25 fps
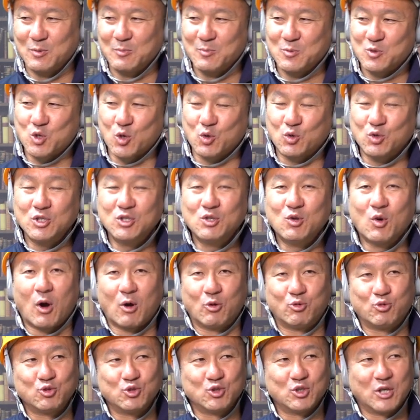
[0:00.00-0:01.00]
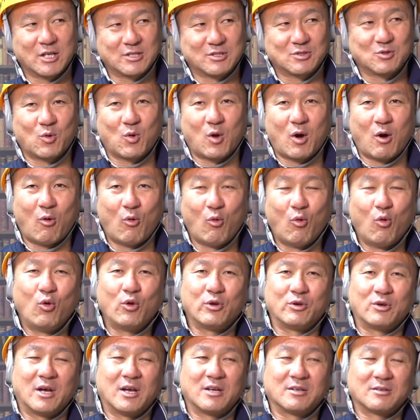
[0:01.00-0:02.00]
職人の方が古いやつの方が多
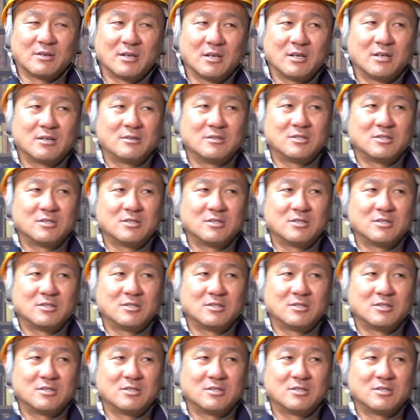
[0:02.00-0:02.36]
いわよね。